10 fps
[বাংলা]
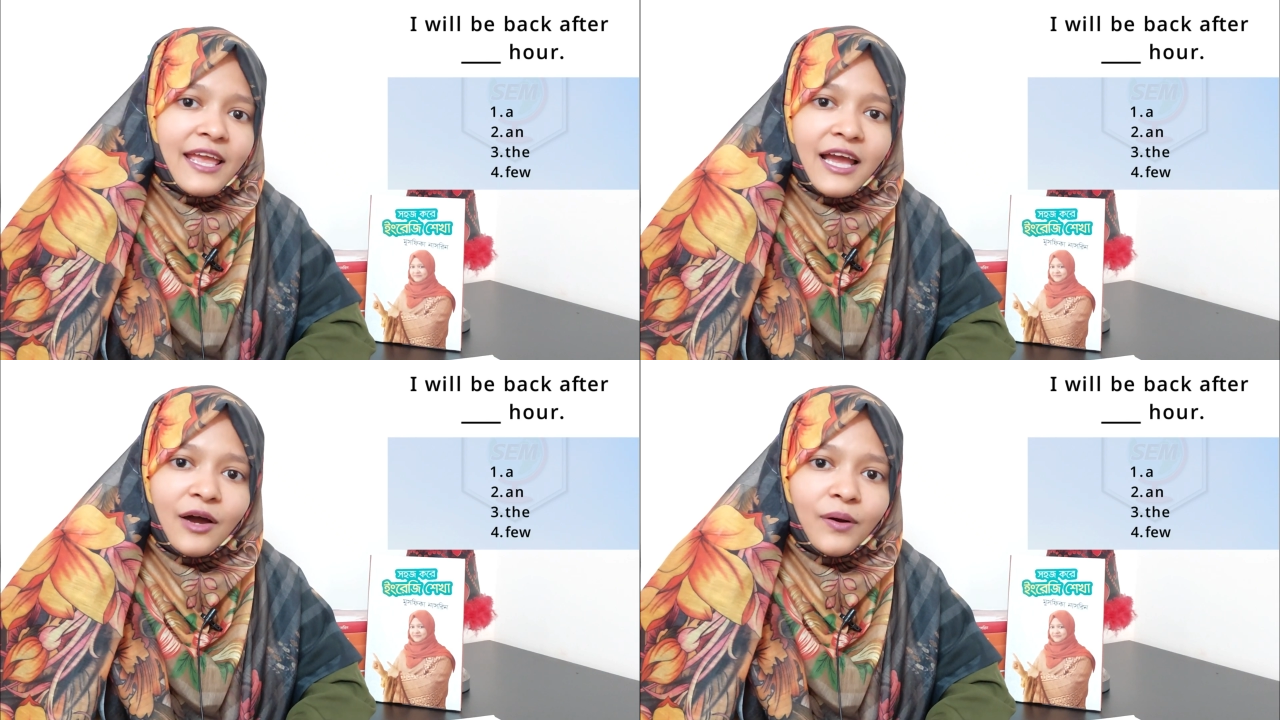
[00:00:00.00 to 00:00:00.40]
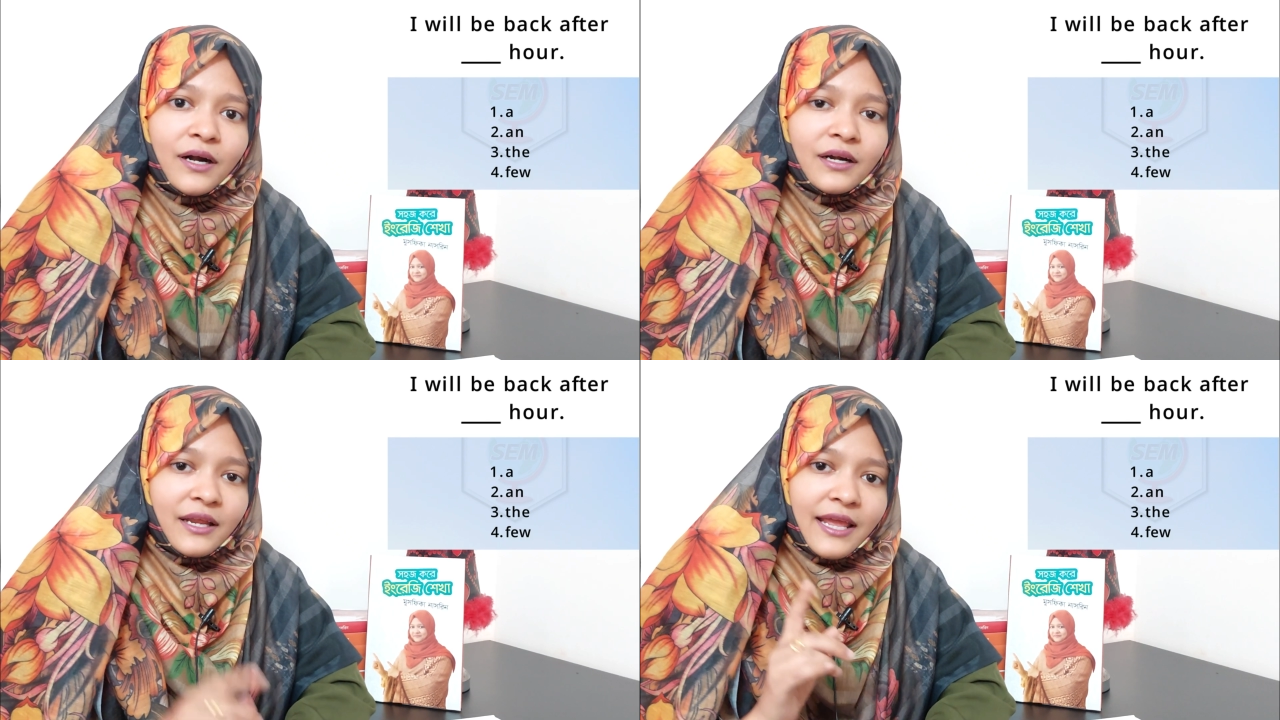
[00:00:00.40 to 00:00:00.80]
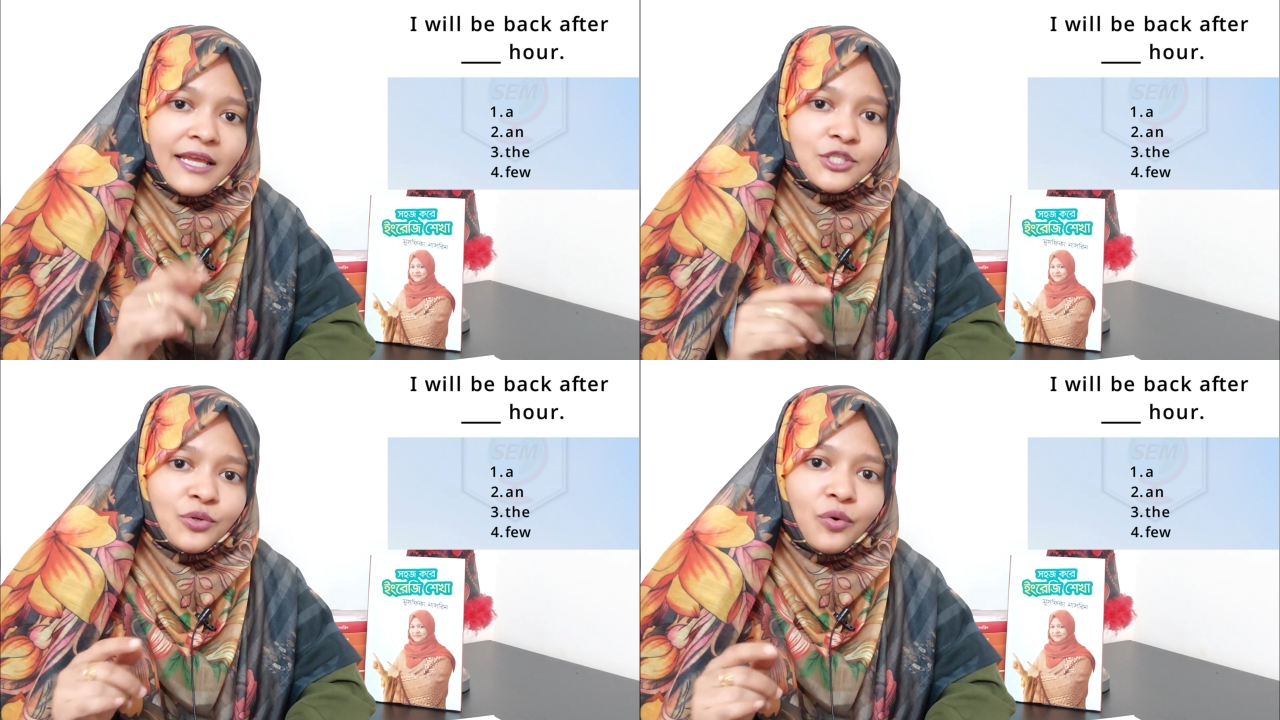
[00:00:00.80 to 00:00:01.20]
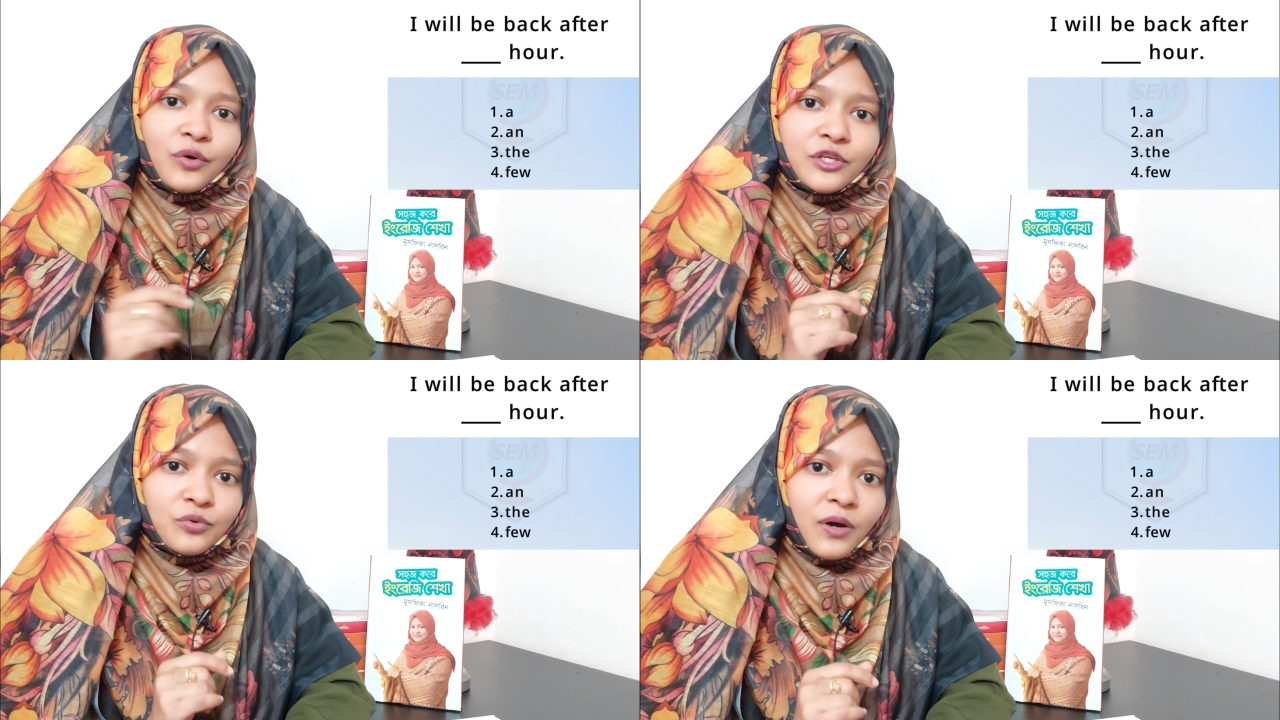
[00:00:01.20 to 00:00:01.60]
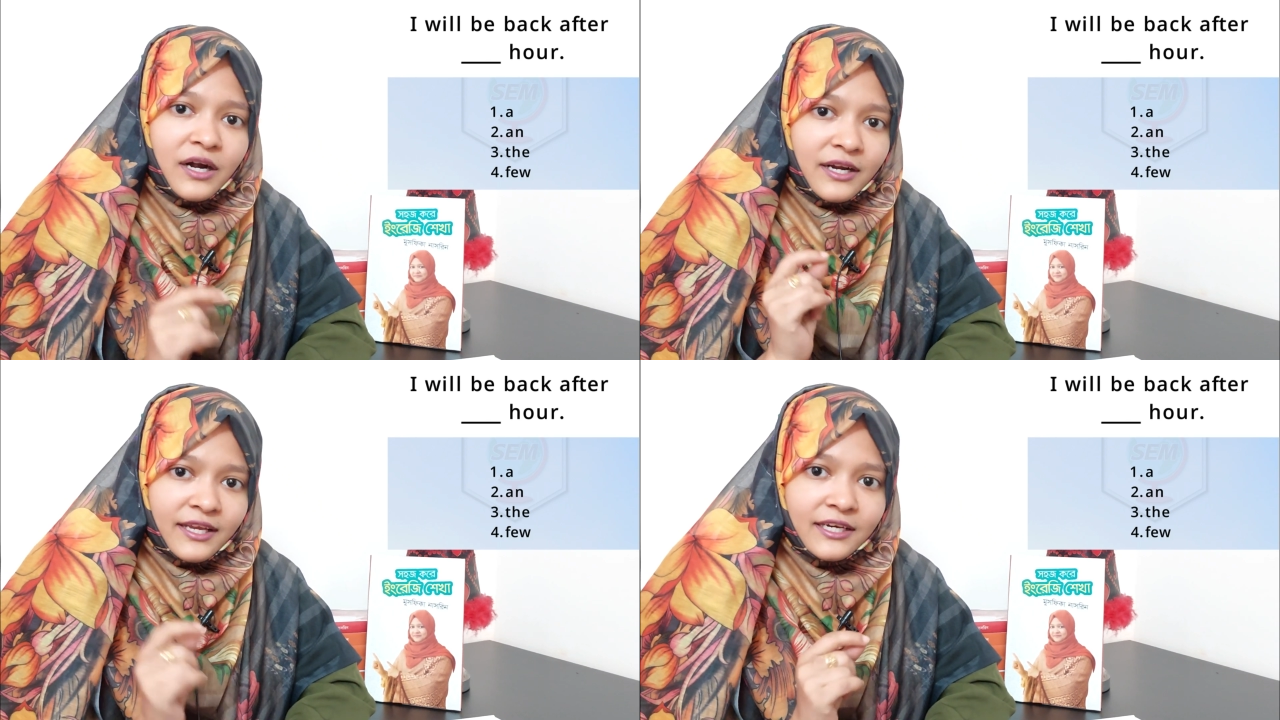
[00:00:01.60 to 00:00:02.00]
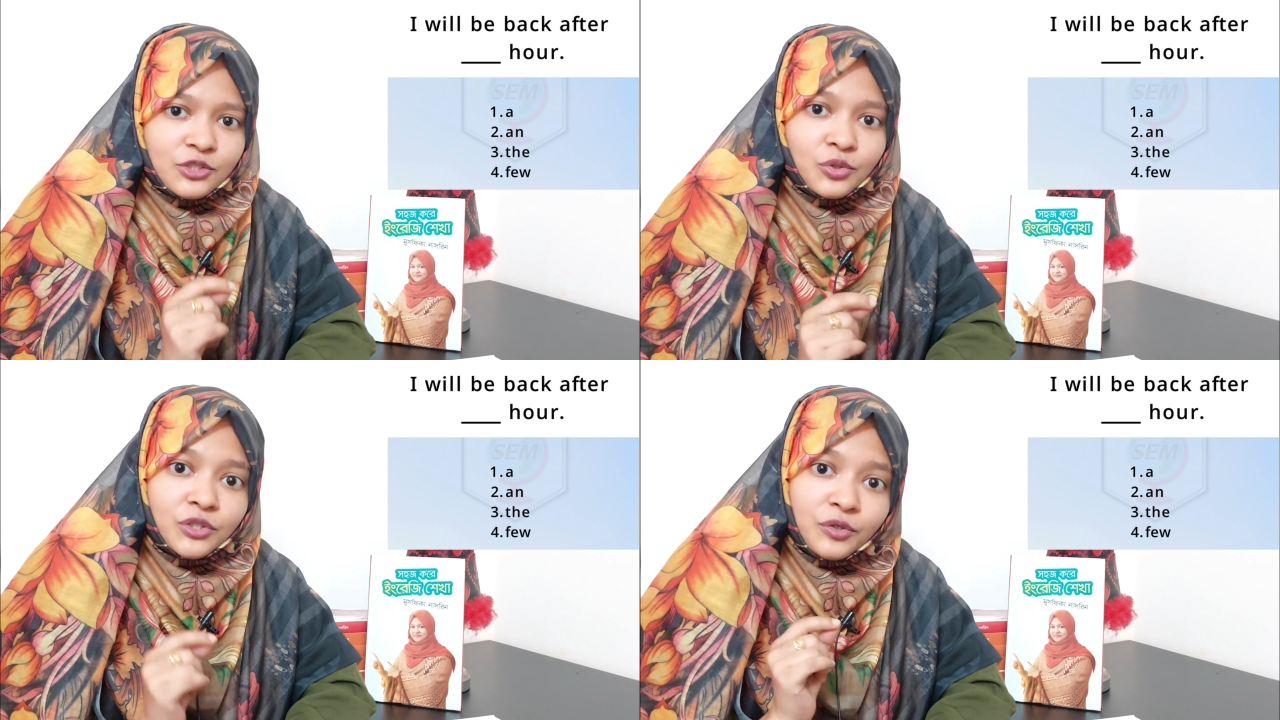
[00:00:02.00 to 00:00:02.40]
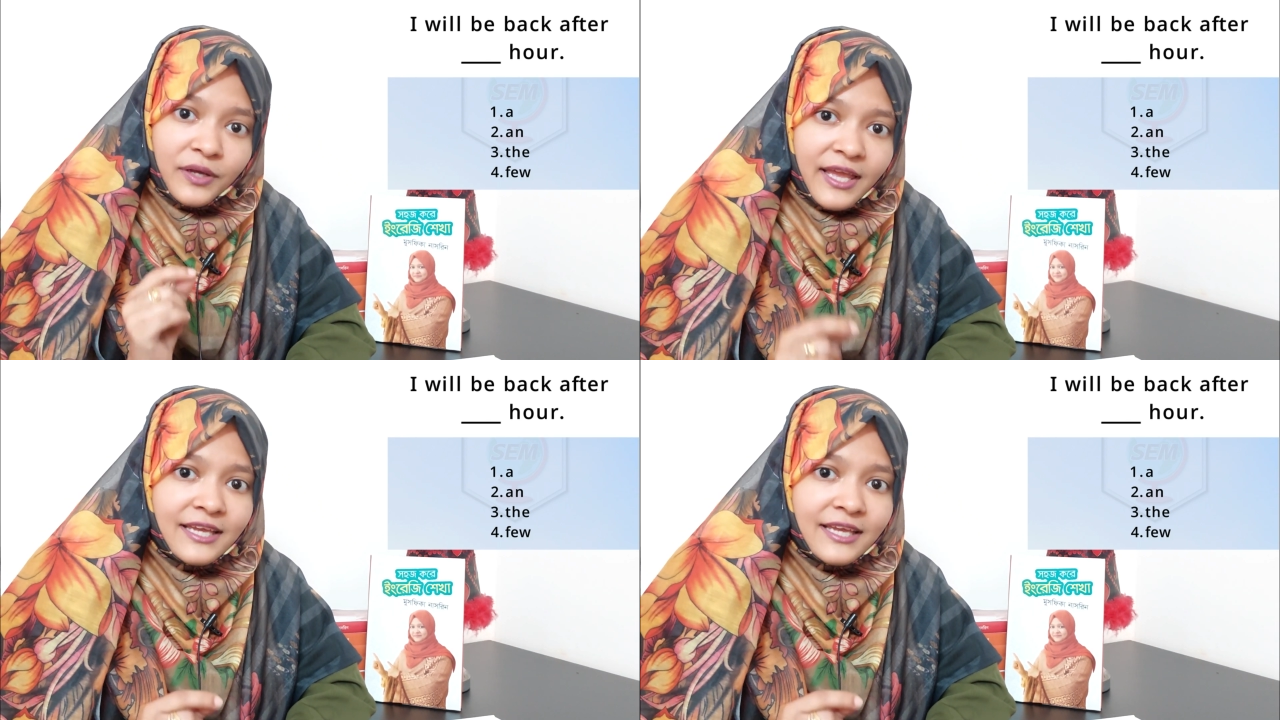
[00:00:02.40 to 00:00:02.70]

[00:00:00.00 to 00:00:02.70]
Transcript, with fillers: এ আওয়ার এইচ ও ইউ আর এখানে যদিও